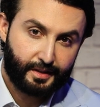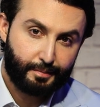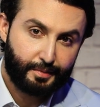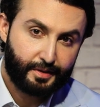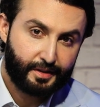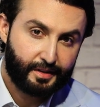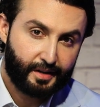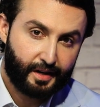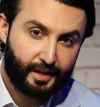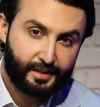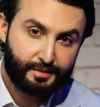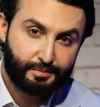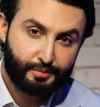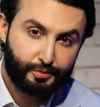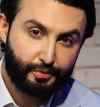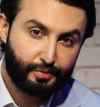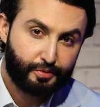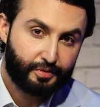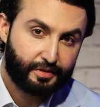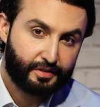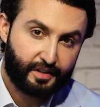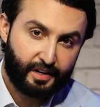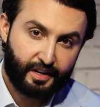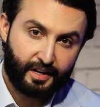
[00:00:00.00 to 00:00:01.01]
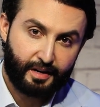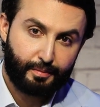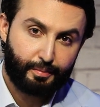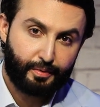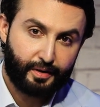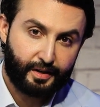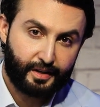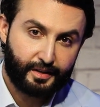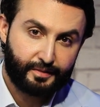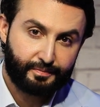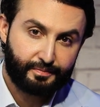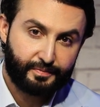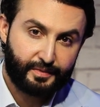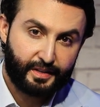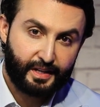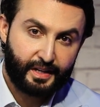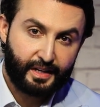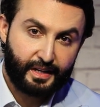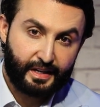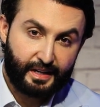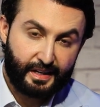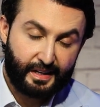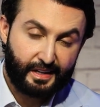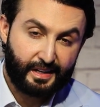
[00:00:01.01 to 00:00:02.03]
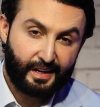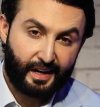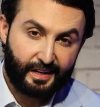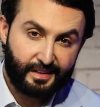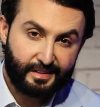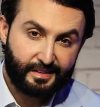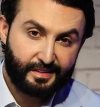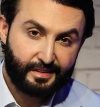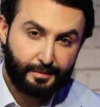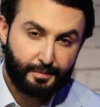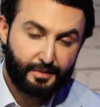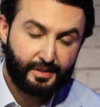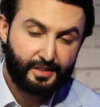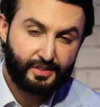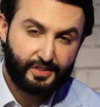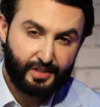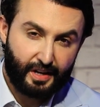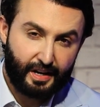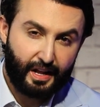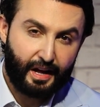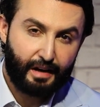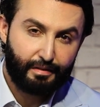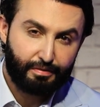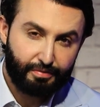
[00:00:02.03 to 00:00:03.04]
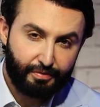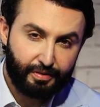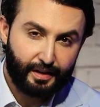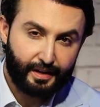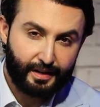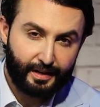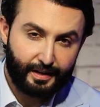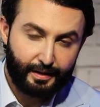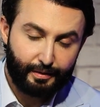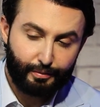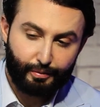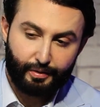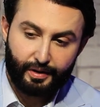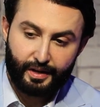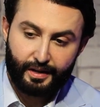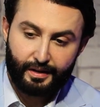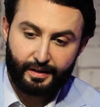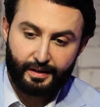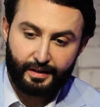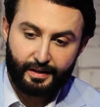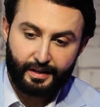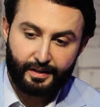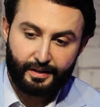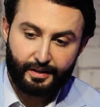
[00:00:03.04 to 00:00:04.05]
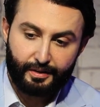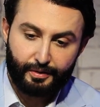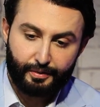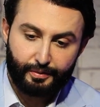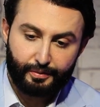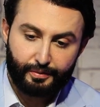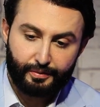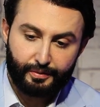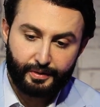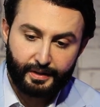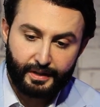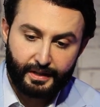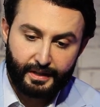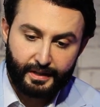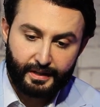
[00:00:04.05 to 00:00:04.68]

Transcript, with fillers: يمكن لازم نقول نريد كهرباء. يعني يمكن كان افضل ولانه